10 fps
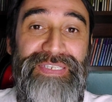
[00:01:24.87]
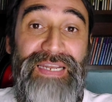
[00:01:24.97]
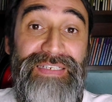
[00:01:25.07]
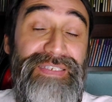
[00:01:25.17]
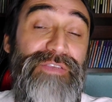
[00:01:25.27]

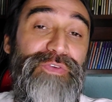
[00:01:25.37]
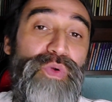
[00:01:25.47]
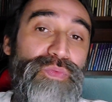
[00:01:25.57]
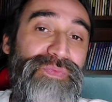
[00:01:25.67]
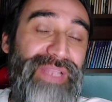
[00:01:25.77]
Misailides que
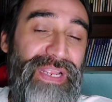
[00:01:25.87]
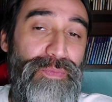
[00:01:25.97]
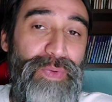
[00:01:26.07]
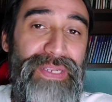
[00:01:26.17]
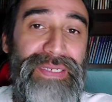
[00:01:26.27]
ficou um
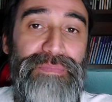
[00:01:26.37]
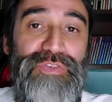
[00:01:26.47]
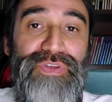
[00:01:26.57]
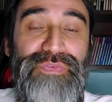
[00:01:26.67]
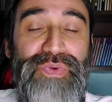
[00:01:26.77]
tempo aí na
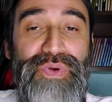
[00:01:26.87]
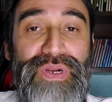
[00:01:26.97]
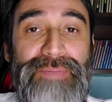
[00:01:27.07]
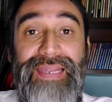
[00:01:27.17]
Beija-Flor,